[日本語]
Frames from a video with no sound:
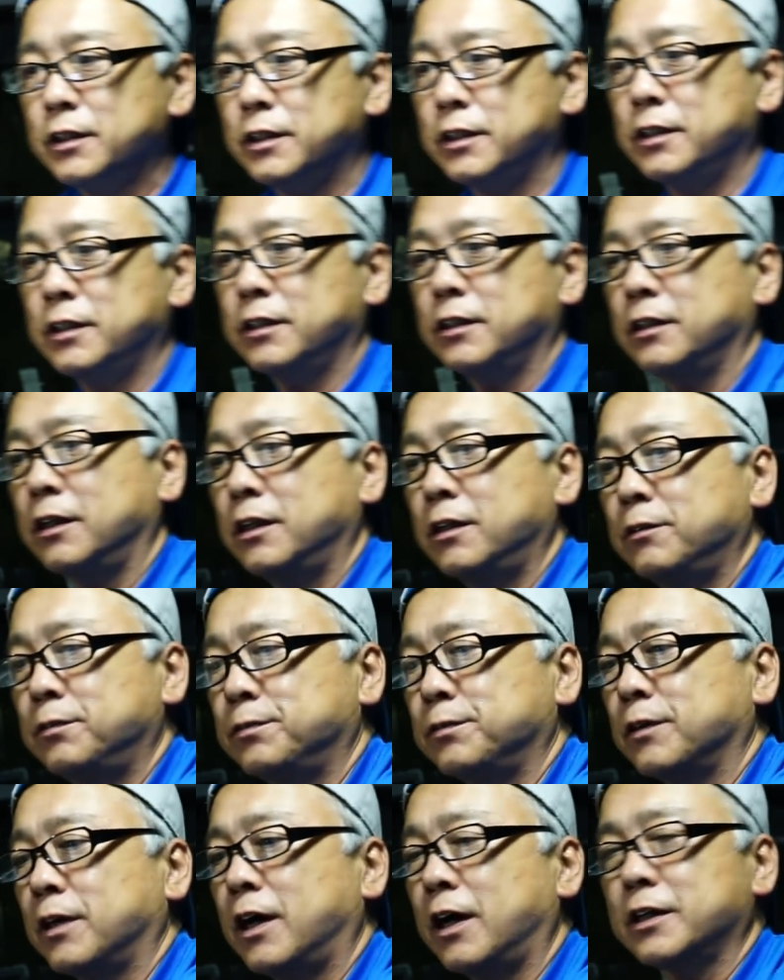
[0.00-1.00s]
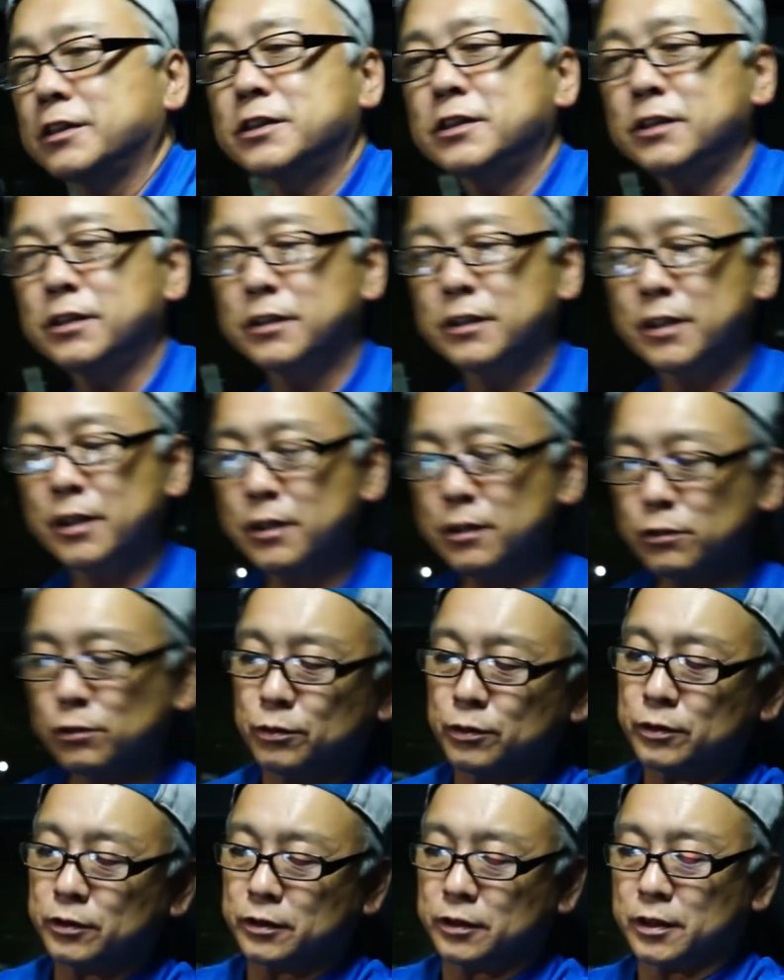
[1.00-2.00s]
え F8 で
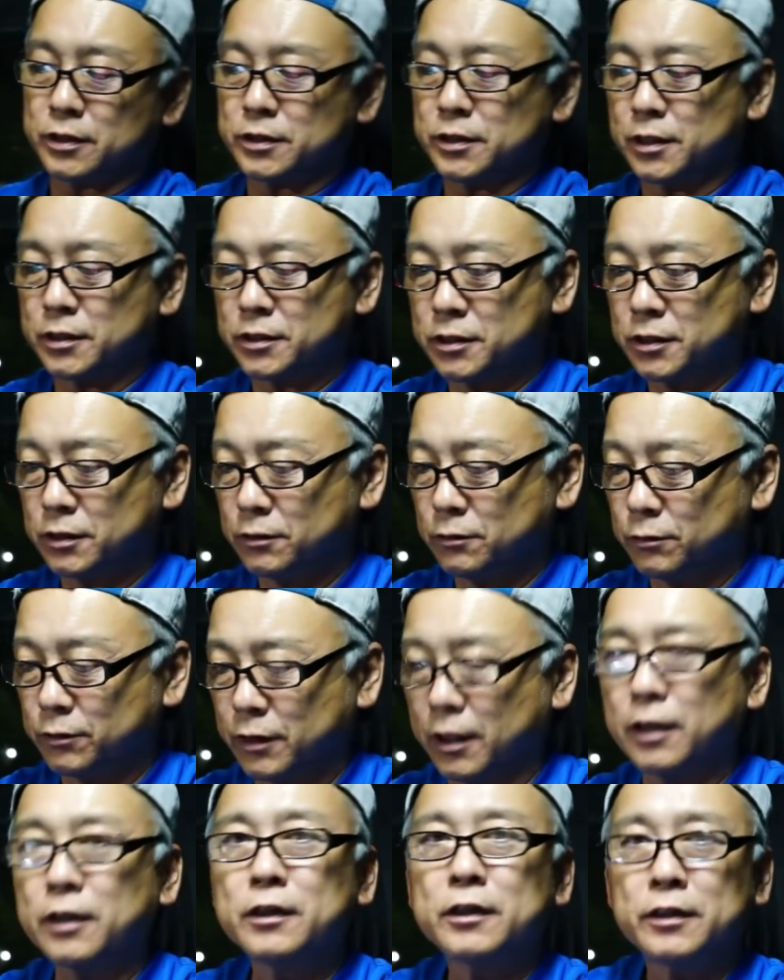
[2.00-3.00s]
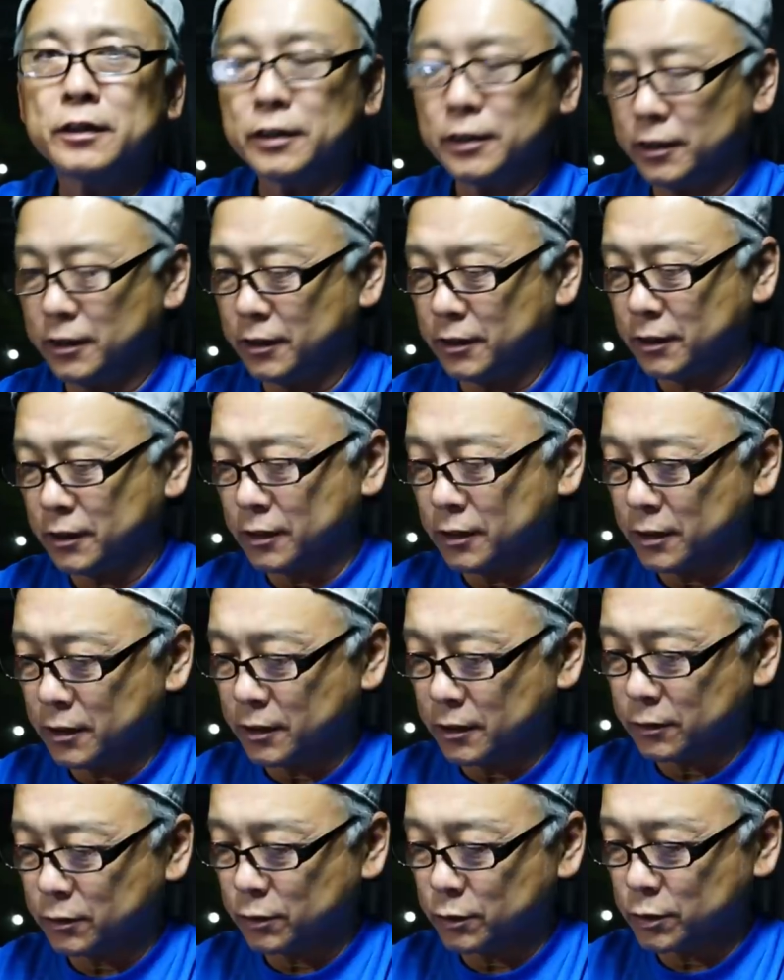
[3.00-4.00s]
撮った写真をね、
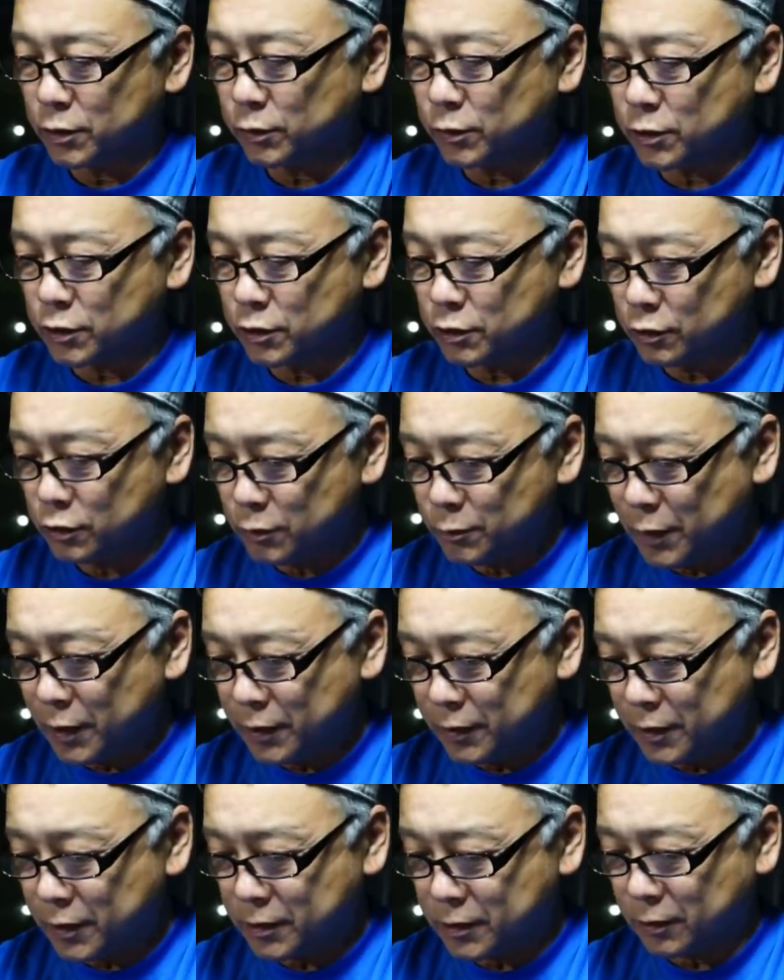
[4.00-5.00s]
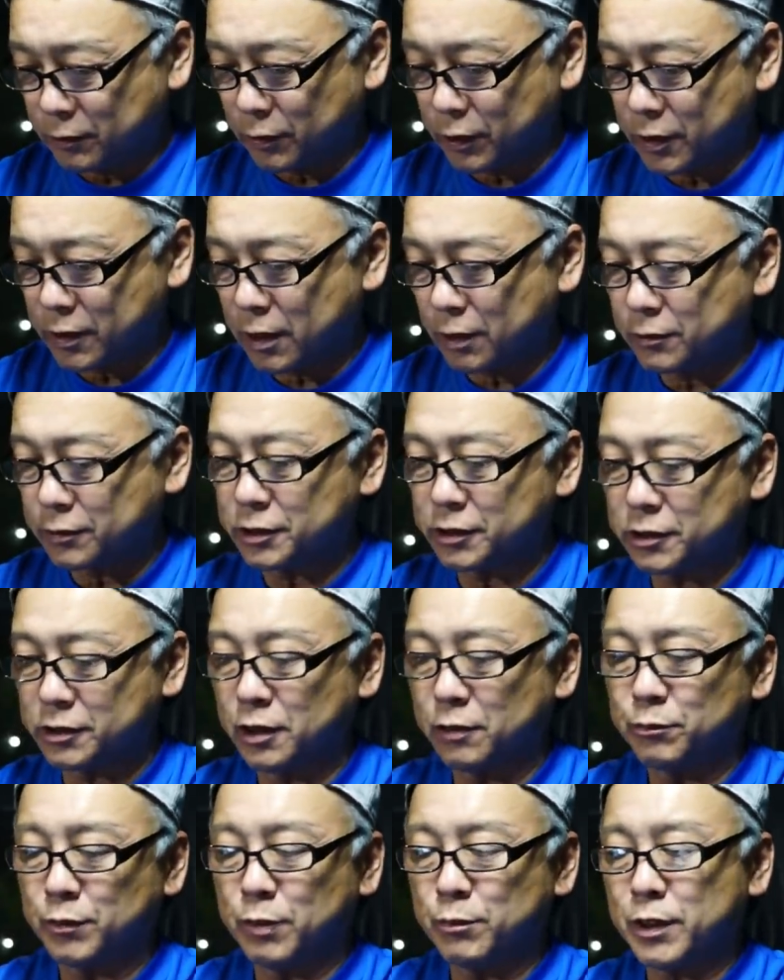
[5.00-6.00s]
えー、っと、ちょっと数枚ですけど、比較し
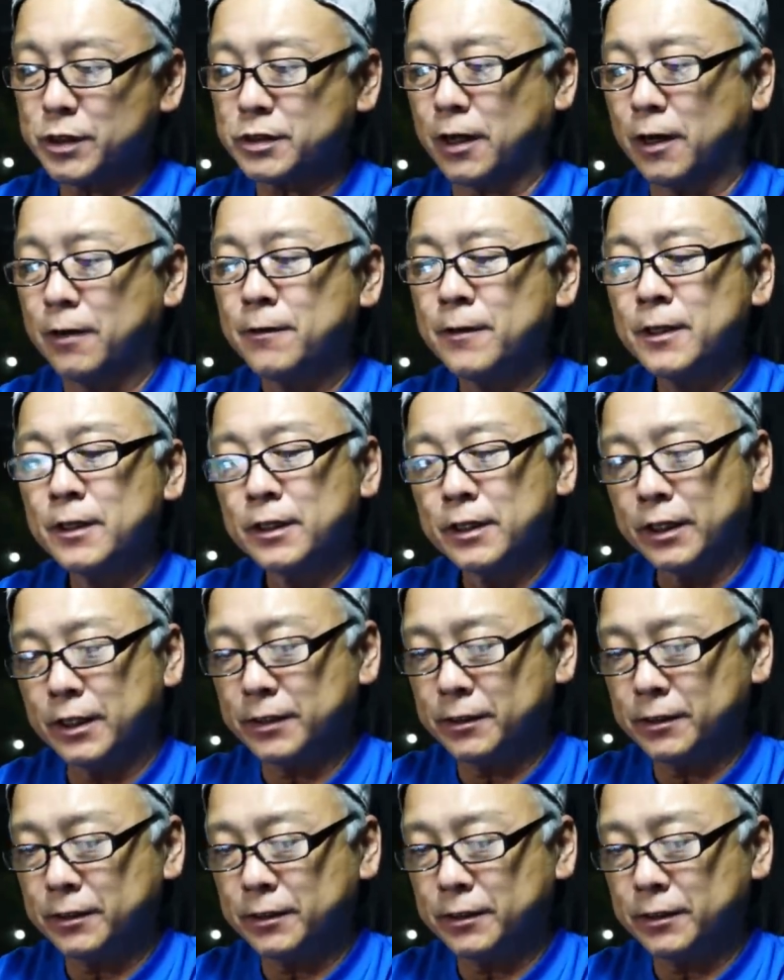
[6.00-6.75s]
てみました。はい、